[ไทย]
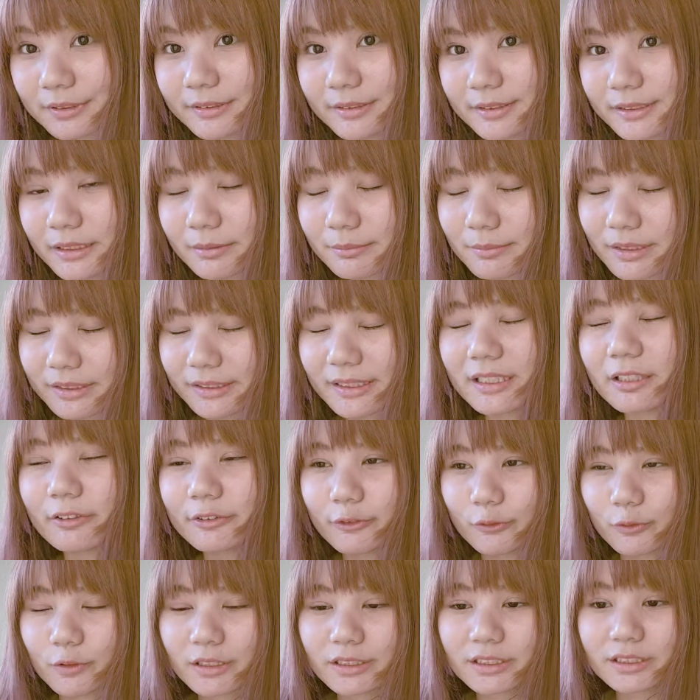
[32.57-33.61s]
ซึ่งเมืองที่เราอ
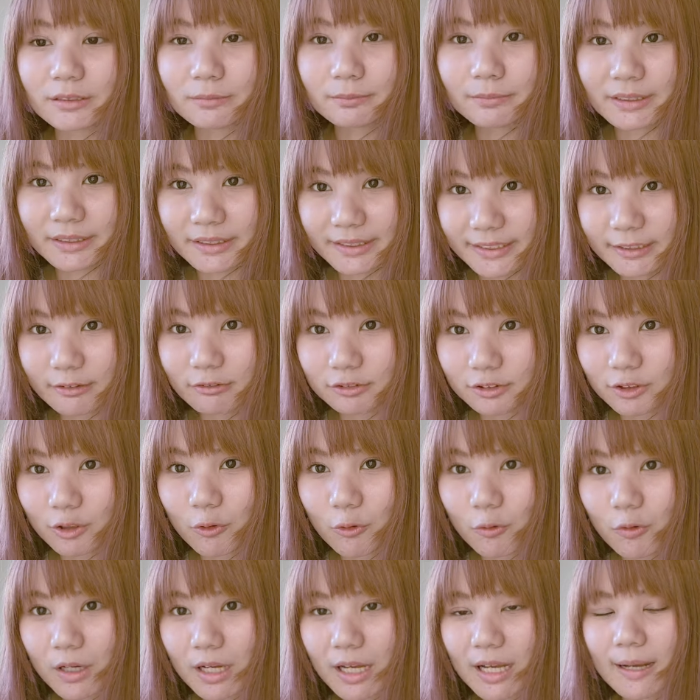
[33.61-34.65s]
ยู่ก็คือเมืองเกียวโต
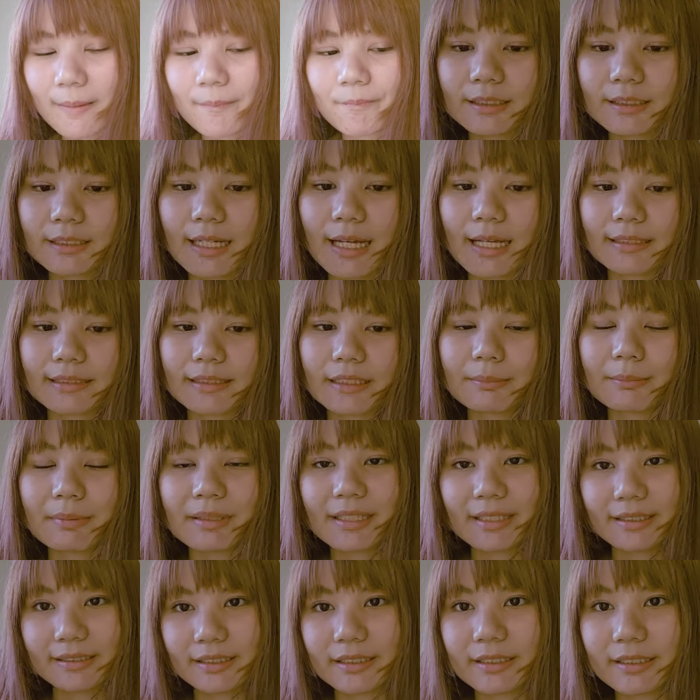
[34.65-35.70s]
ค่ะการที่มาเรี
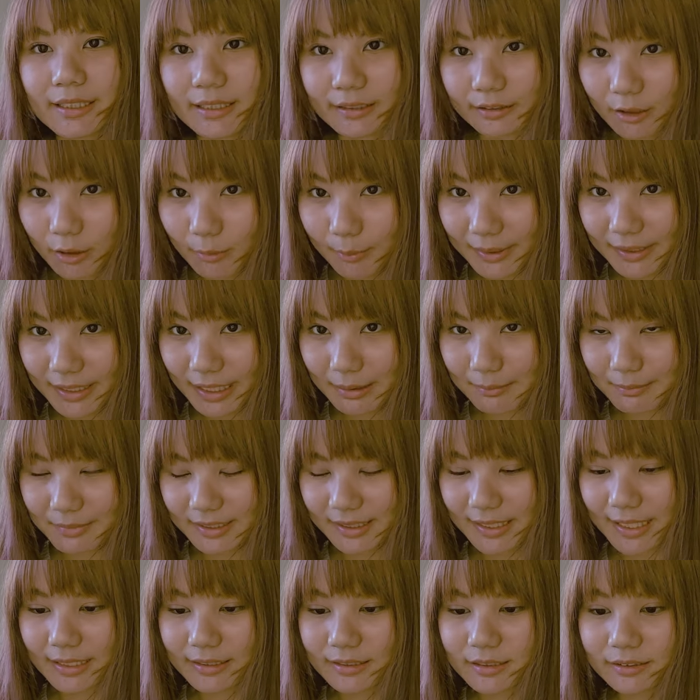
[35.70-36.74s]
ยนที่เนี่ยก็ไม่ได้มี
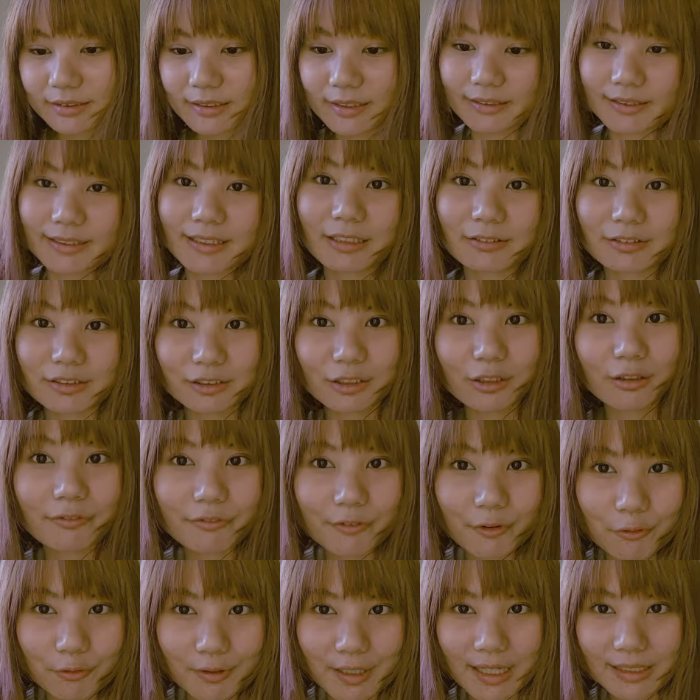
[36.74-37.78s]
แค่เรื่องเรียนที่เราจะต้องโฟ
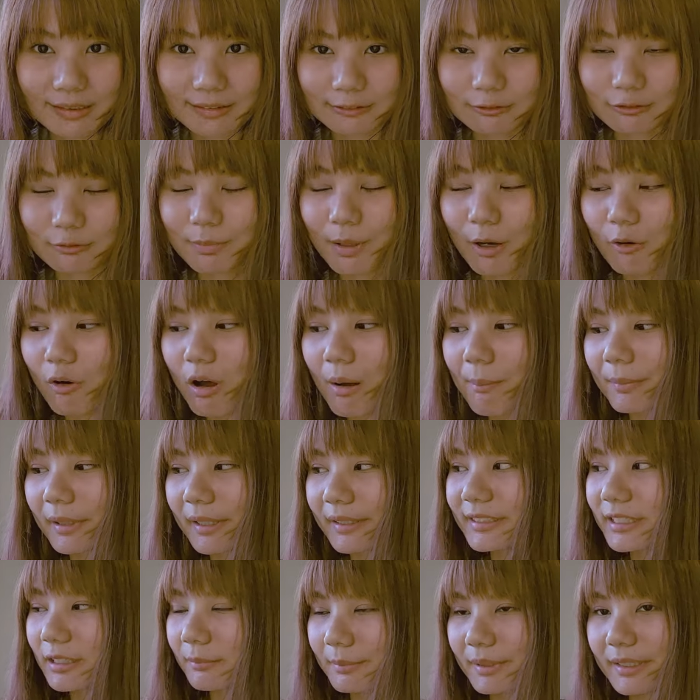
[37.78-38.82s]
กัสเนาะเพราะว่ามันก็
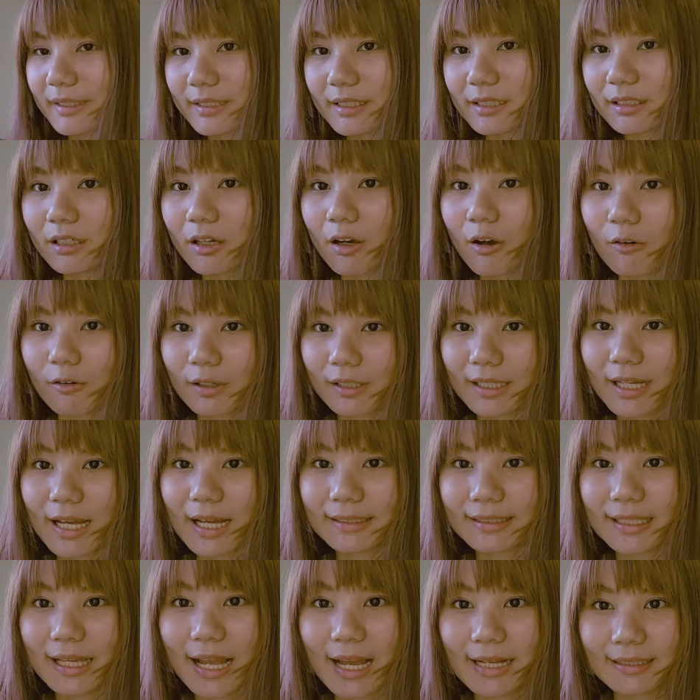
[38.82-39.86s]
ยังมีเรื่องของการ
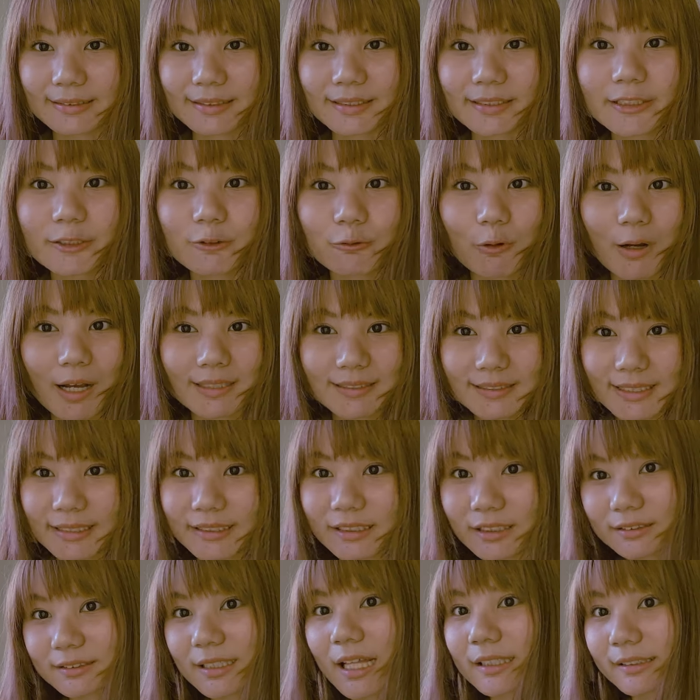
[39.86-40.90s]
หาที่อยู่อาศัย
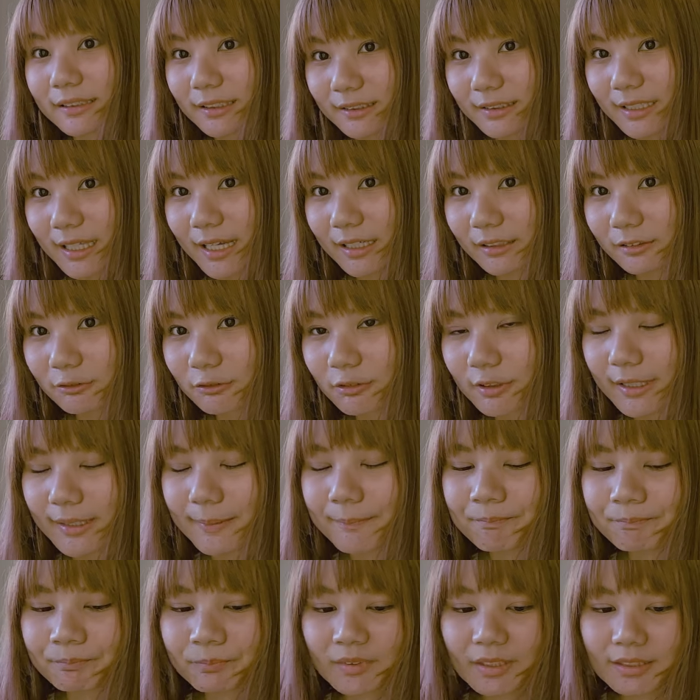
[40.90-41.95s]
ต่างๆนานาด้วย
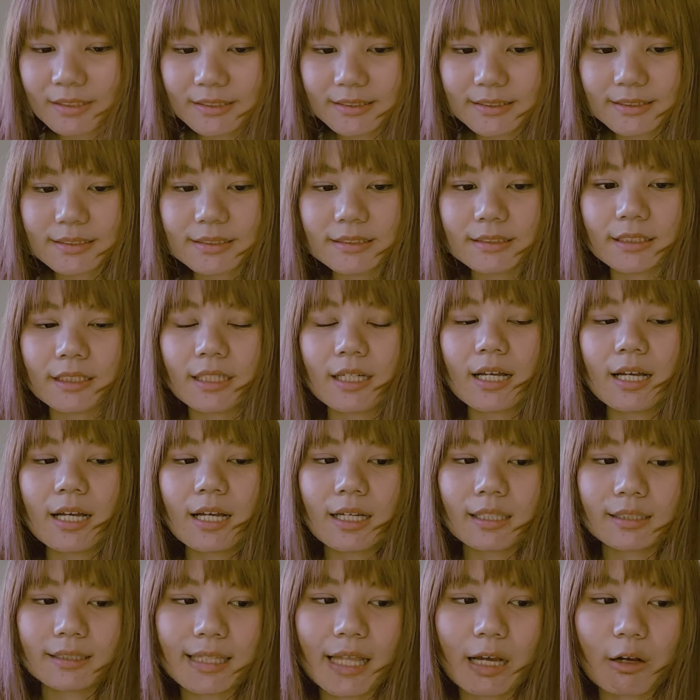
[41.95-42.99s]
ซึ่ง
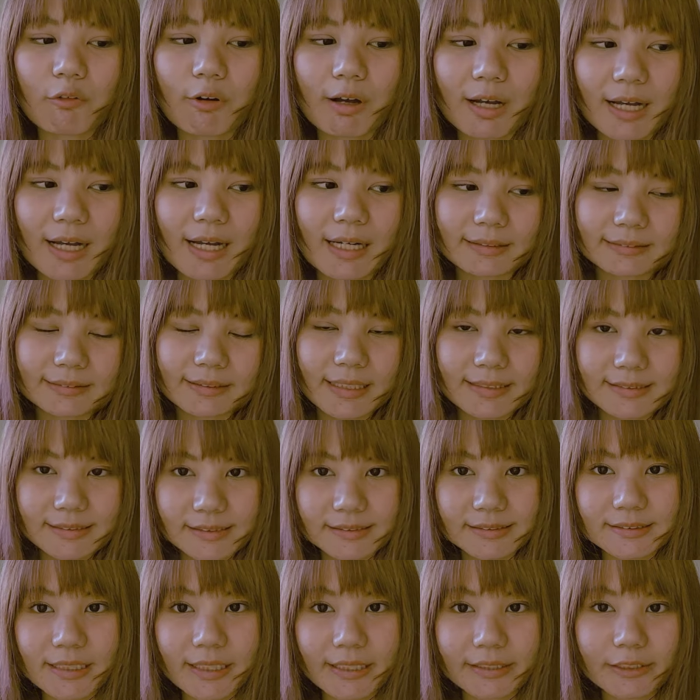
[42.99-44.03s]
เราอะค่ะตัดสิน
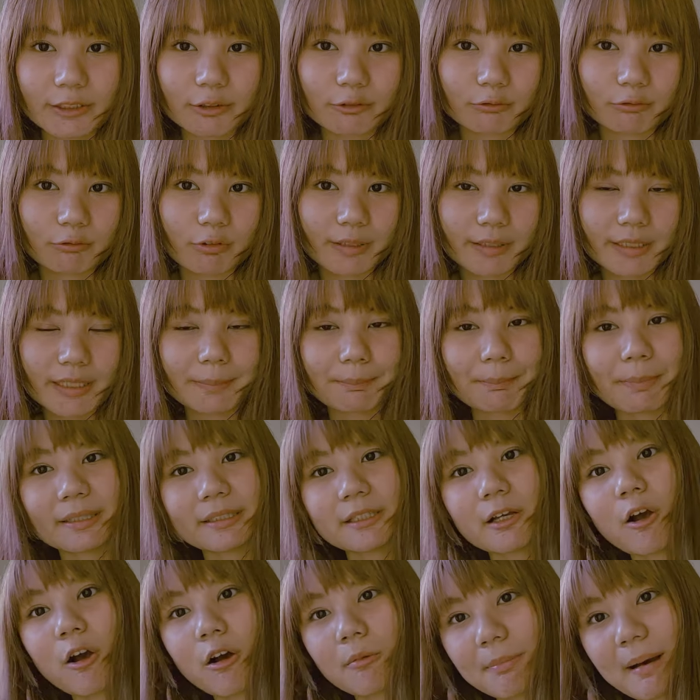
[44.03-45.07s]
ใจอยู่ที่เป็น
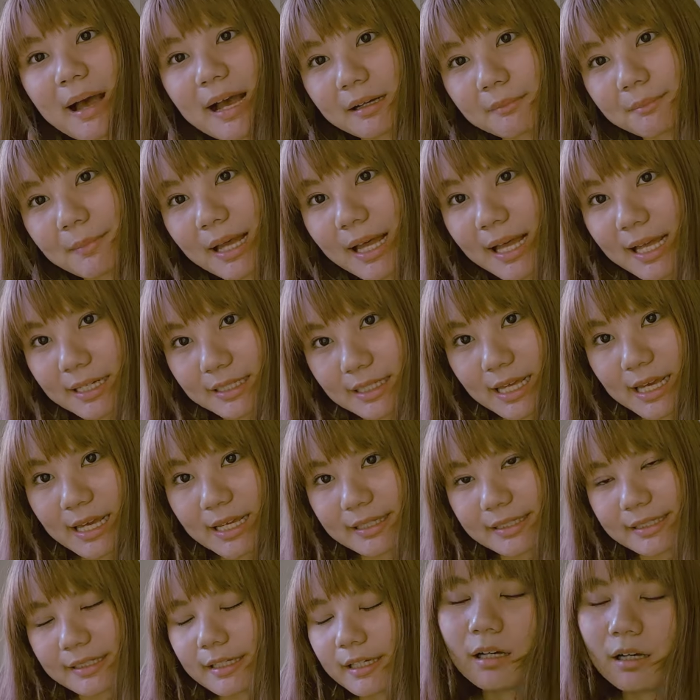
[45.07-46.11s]
หอพักมหาลั
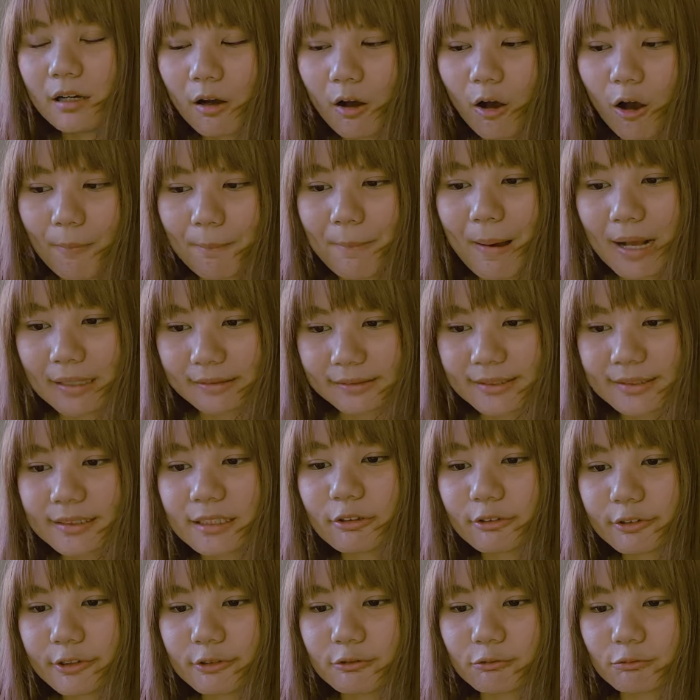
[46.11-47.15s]
ยหอพักที่เรา
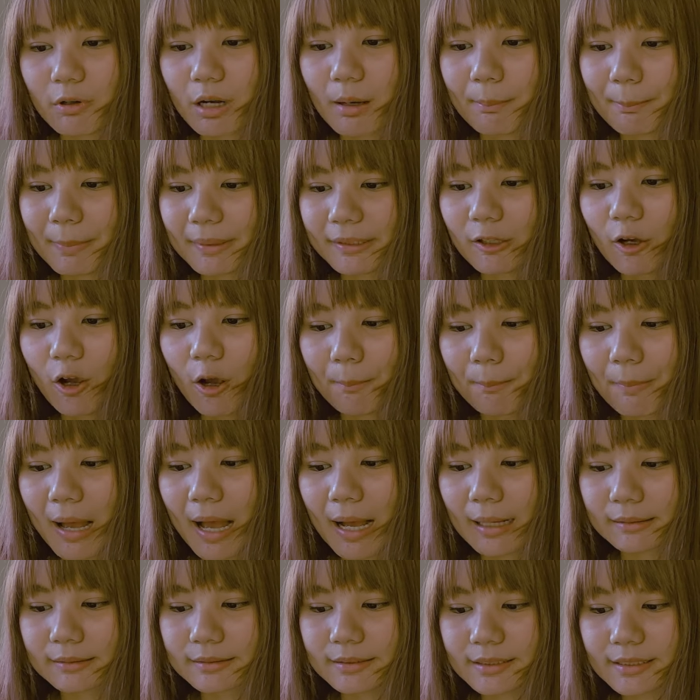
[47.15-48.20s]
อยู่อะเป็นหอพั
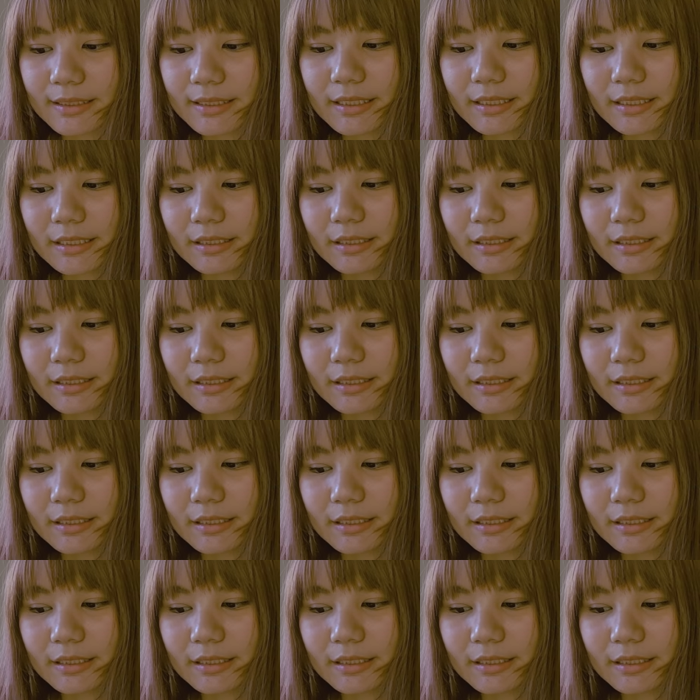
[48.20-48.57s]
กที่